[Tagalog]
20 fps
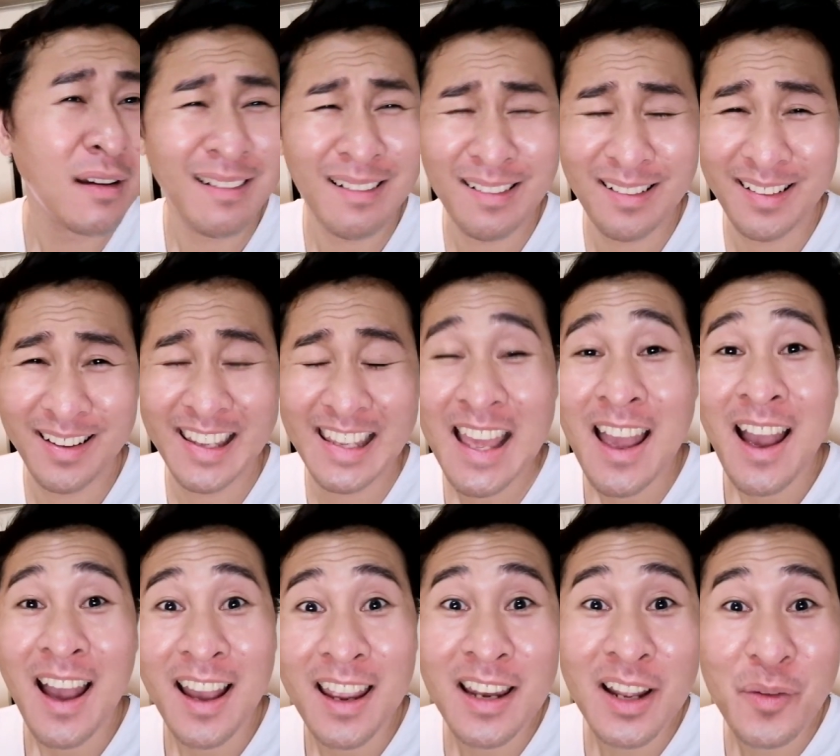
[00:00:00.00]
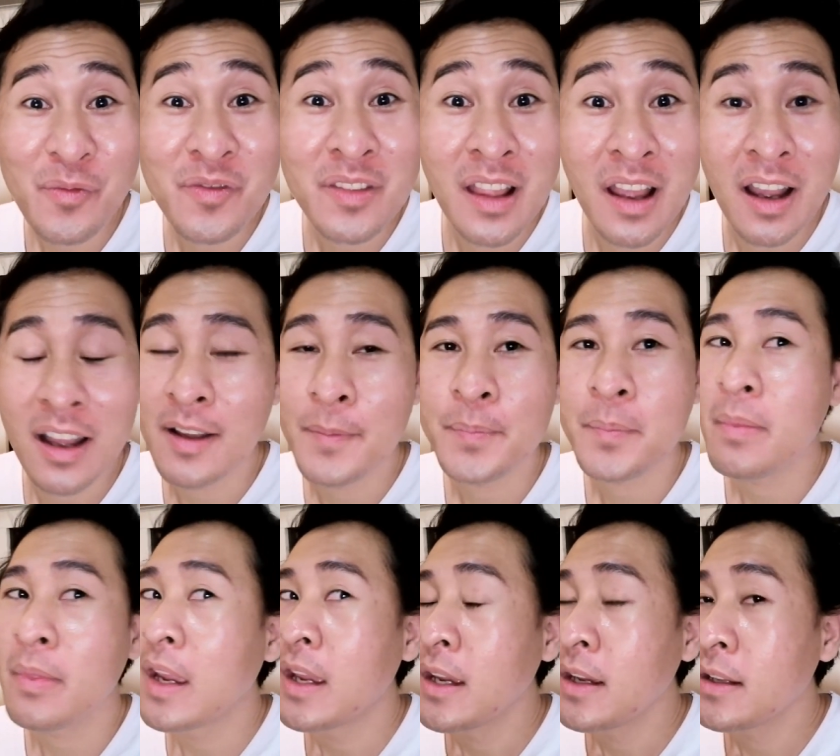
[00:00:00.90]
I, I love na.
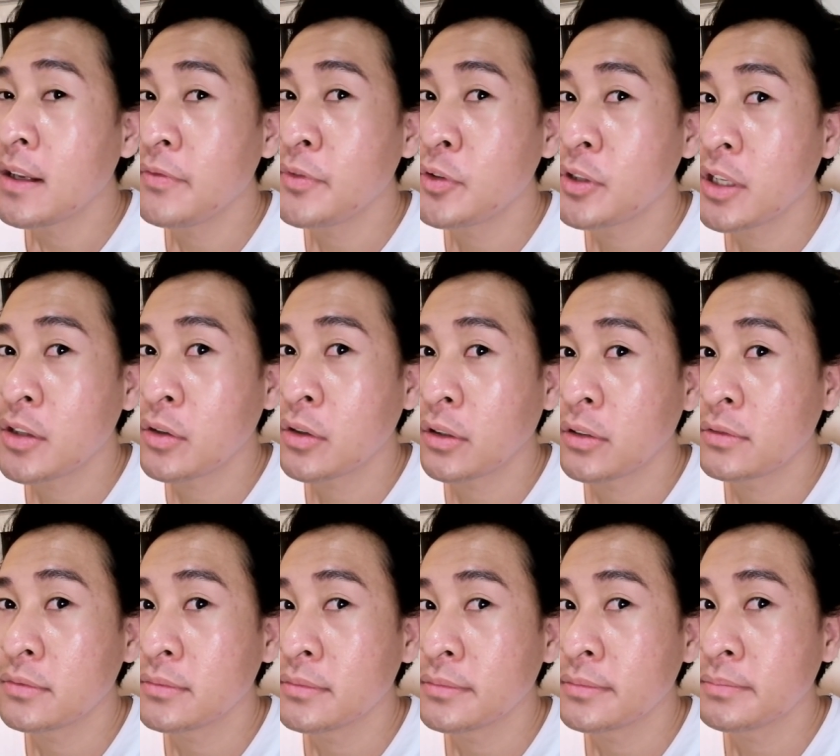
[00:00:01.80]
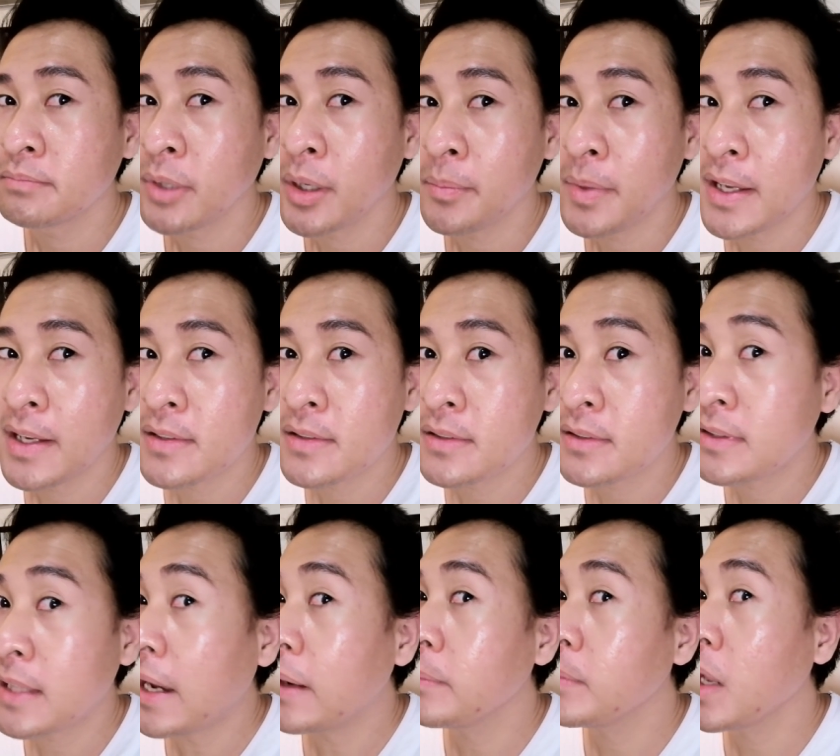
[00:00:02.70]
Love ko na to. Maybe it's
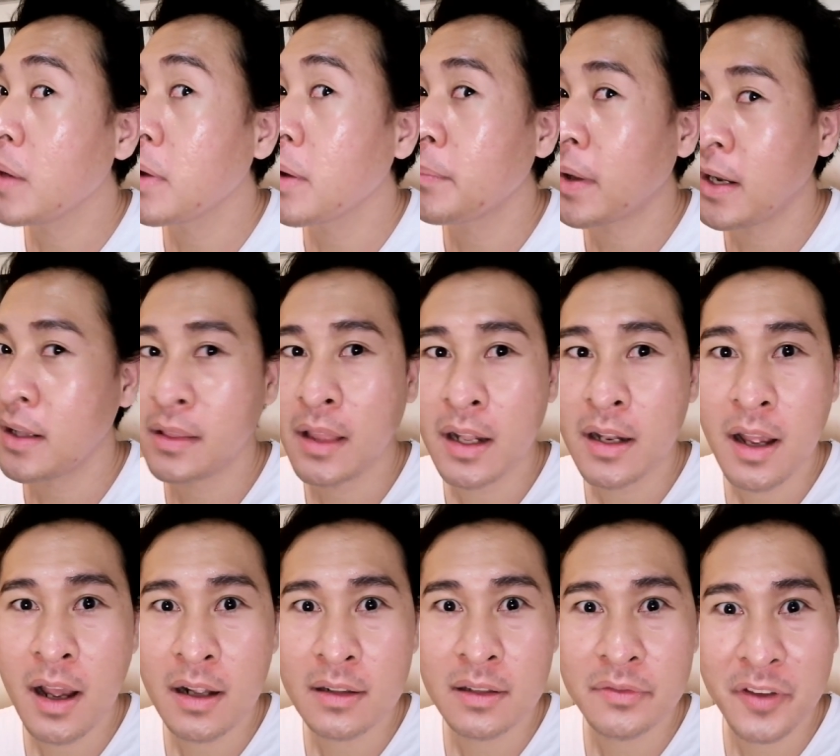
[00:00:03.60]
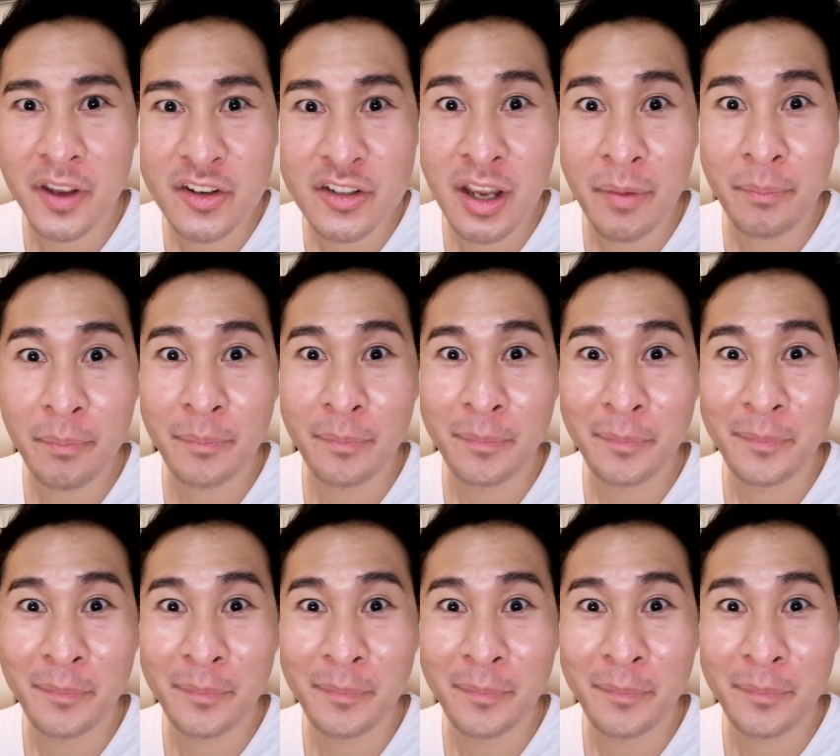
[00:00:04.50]
time na mapalitan na ang the face shop.